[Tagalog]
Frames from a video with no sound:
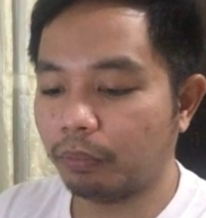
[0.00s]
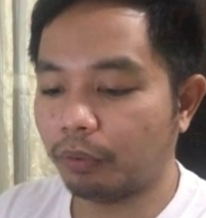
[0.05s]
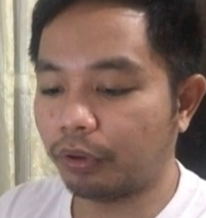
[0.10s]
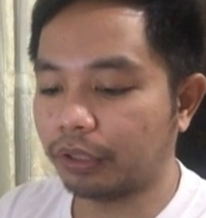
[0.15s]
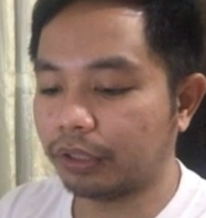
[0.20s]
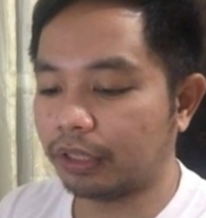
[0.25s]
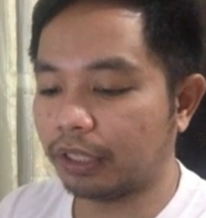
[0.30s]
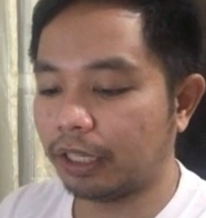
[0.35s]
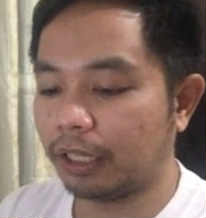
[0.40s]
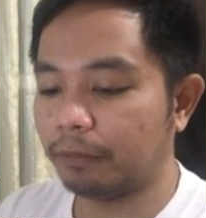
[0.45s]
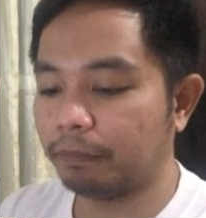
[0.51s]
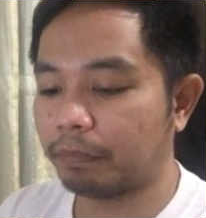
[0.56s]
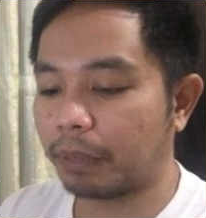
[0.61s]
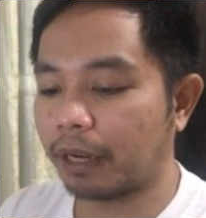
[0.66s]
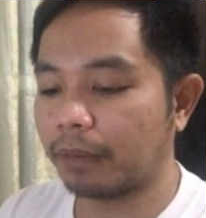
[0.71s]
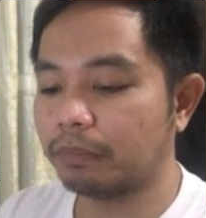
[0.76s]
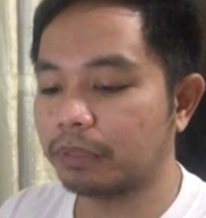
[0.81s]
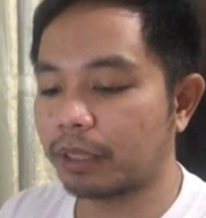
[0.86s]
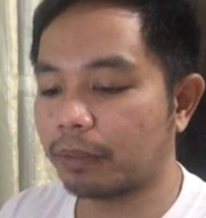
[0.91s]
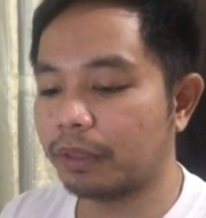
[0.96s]

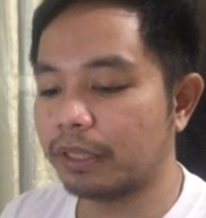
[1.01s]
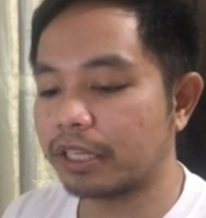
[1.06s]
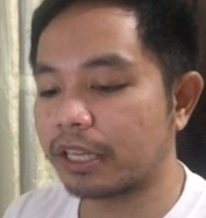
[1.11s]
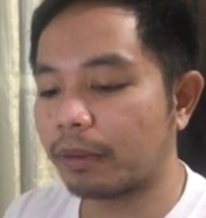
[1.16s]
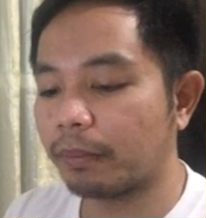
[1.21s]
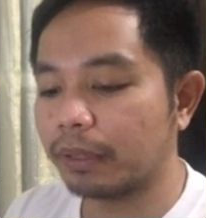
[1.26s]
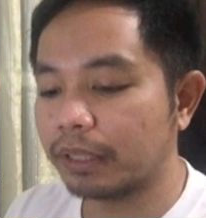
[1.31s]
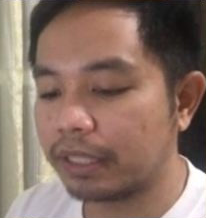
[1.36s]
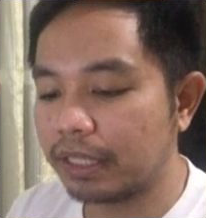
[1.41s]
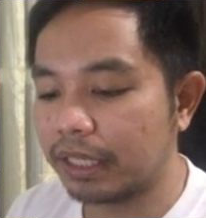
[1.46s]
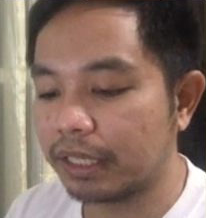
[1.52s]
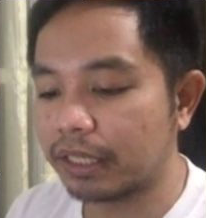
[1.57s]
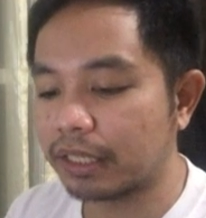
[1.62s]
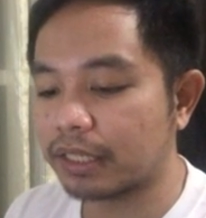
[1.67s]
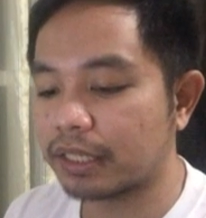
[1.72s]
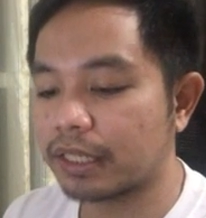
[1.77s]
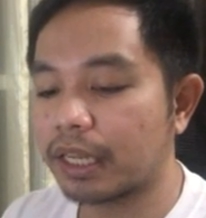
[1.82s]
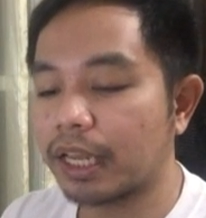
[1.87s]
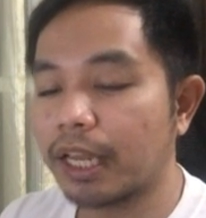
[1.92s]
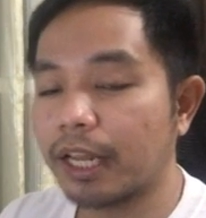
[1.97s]

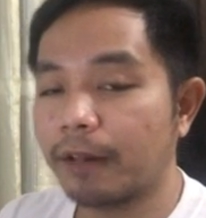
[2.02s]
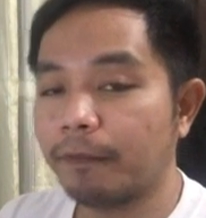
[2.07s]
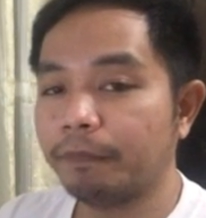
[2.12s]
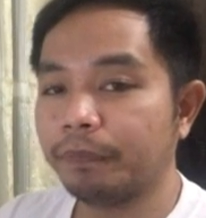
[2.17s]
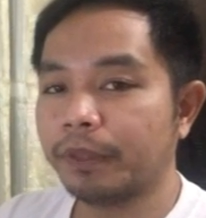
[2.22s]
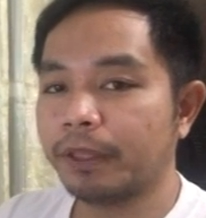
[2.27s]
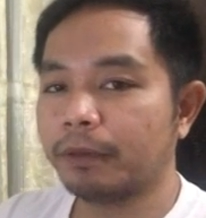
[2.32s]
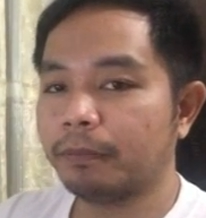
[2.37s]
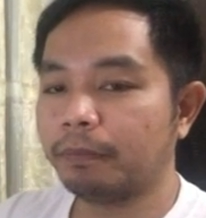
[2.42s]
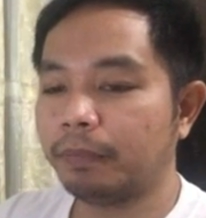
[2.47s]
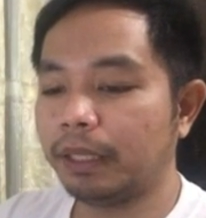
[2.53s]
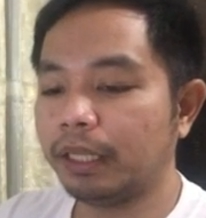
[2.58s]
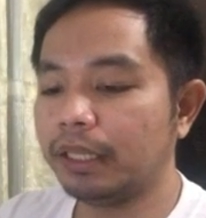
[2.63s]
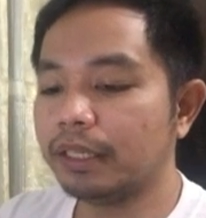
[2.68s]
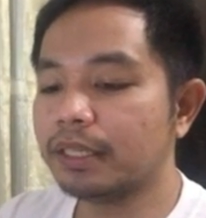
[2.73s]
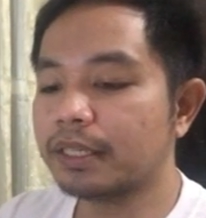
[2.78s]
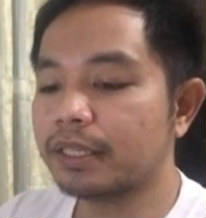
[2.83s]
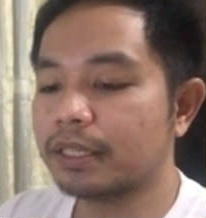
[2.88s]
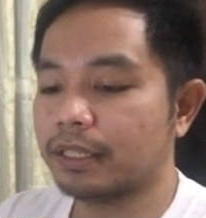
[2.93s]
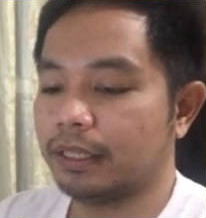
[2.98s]
2853-4357776.
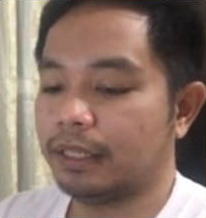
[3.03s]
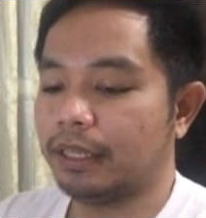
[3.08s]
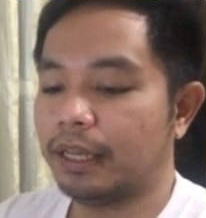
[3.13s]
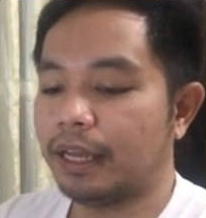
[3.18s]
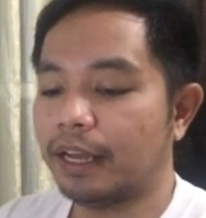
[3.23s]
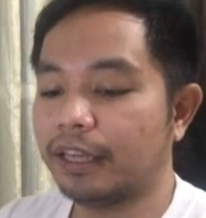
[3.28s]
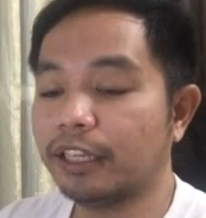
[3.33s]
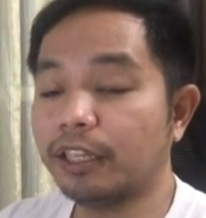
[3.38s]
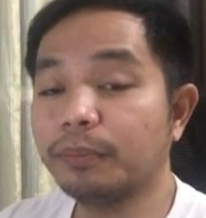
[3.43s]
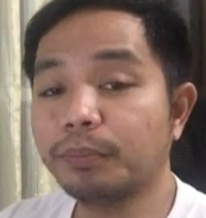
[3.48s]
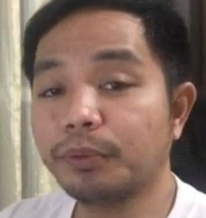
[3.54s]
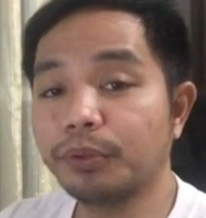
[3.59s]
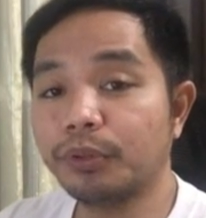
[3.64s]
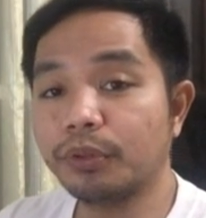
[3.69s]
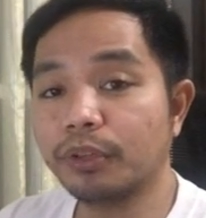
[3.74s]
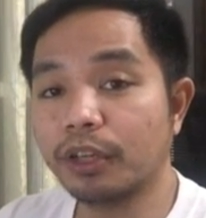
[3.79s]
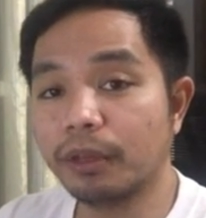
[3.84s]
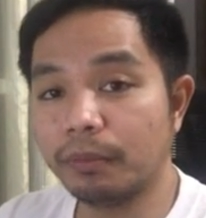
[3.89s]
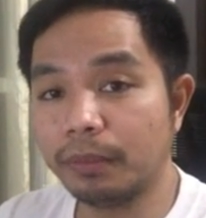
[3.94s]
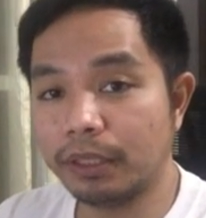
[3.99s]
Please, ayan po
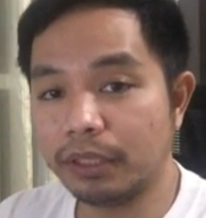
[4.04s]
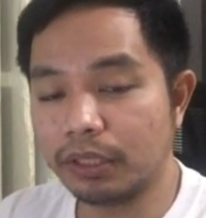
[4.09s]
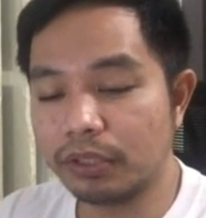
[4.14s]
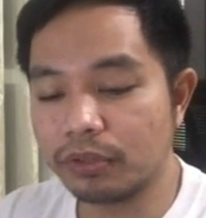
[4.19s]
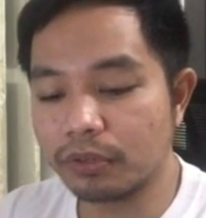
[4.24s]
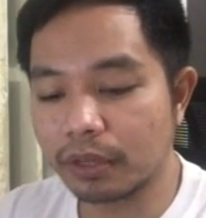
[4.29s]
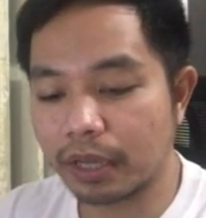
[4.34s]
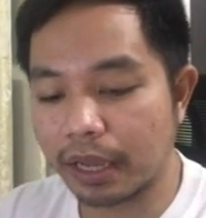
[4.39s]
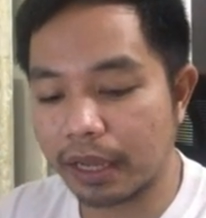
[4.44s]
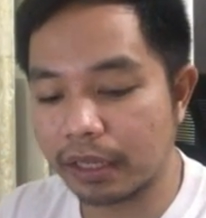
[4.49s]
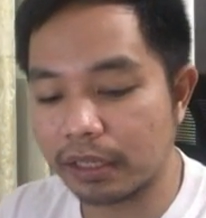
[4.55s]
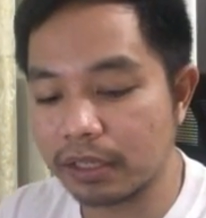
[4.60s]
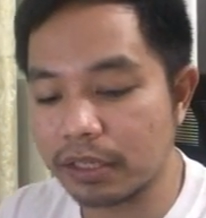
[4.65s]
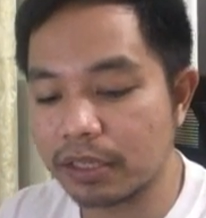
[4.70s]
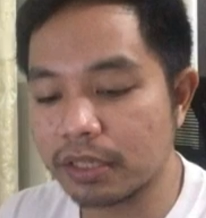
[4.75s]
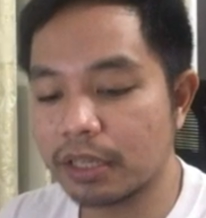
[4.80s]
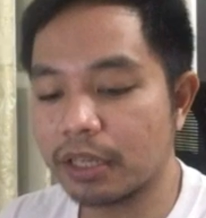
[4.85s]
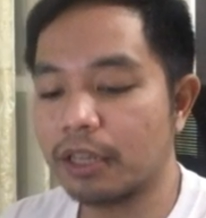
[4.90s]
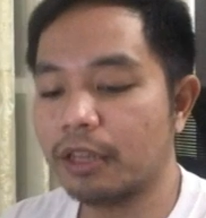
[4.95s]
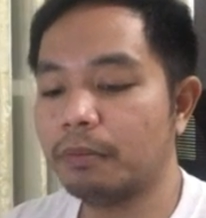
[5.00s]
yung gamitin nyo
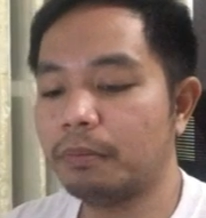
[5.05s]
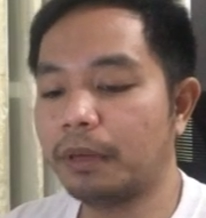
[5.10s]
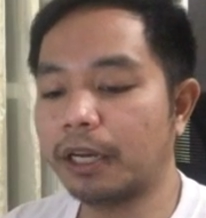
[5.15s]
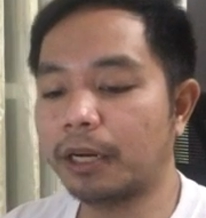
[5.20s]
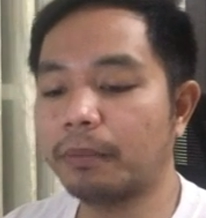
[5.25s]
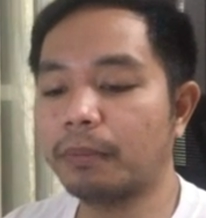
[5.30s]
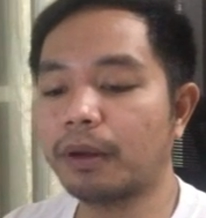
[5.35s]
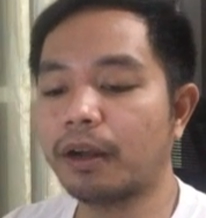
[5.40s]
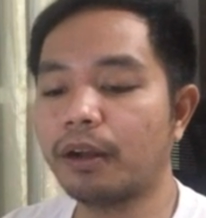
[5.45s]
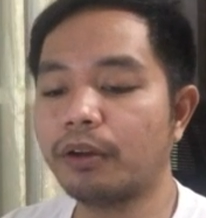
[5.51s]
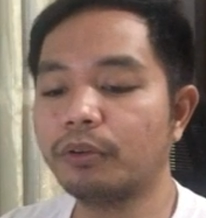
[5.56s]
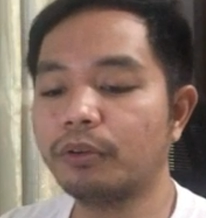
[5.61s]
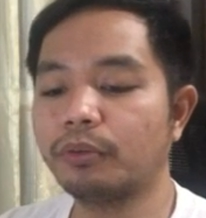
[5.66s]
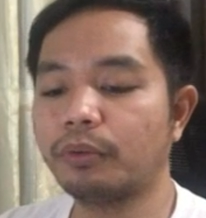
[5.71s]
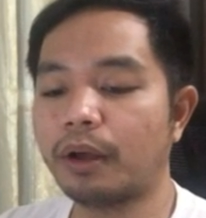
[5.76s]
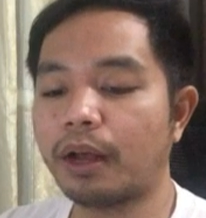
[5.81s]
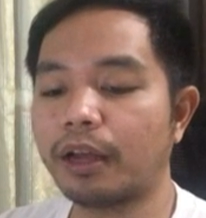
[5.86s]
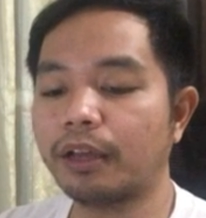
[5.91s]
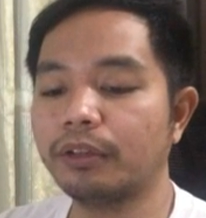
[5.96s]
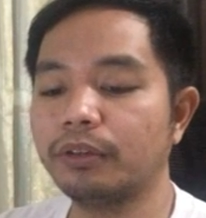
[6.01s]
guys para
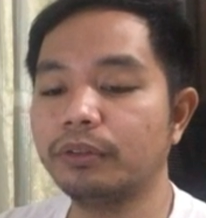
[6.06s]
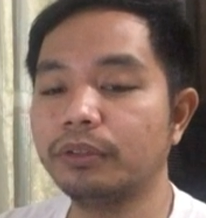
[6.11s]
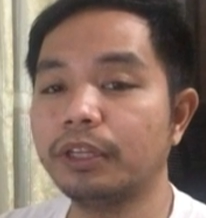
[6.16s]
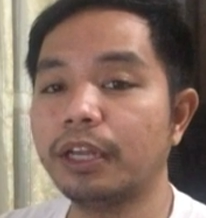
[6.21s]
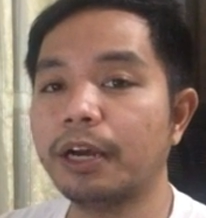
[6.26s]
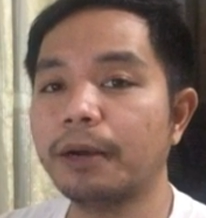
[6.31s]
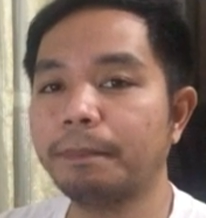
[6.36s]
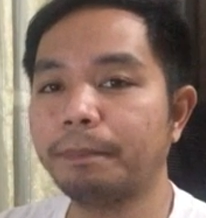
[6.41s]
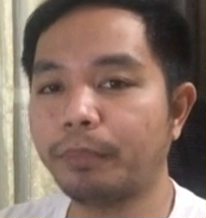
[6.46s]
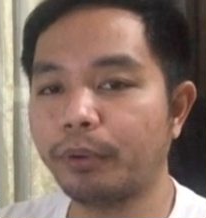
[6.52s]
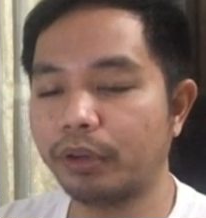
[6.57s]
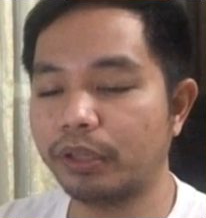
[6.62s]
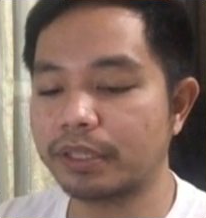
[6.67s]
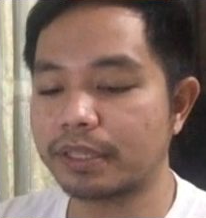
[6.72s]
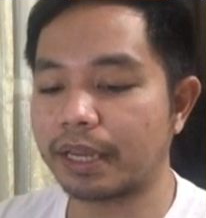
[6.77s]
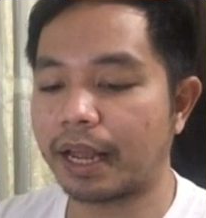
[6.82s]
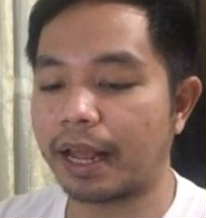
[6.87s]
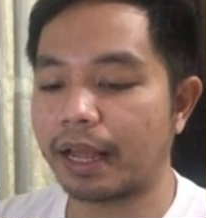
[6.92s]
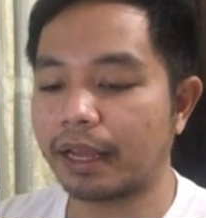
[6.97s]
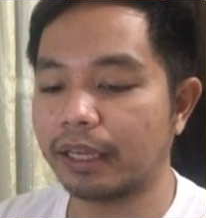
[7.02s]
makakuha kayo ng
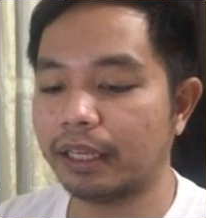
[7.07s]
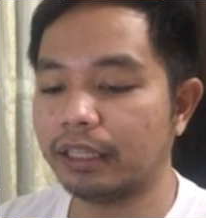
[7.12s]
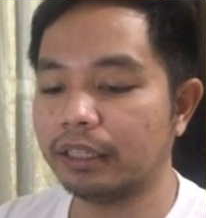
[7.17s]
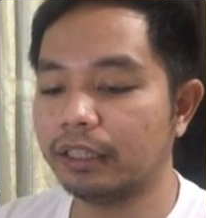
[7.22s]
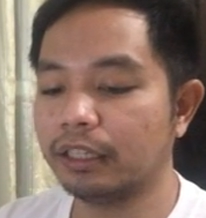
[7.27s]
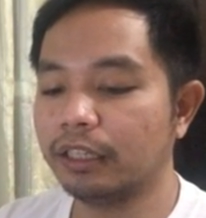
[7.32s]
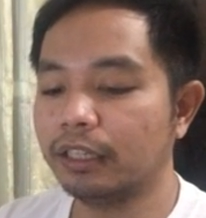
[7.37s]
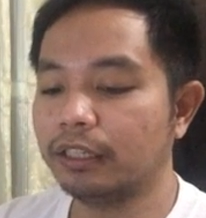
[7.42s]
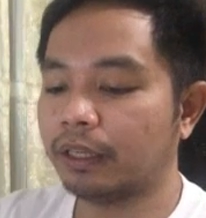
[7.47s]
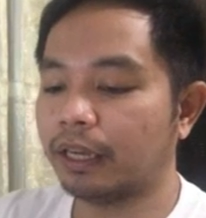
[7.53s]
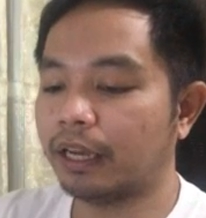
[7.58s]
points sa akin.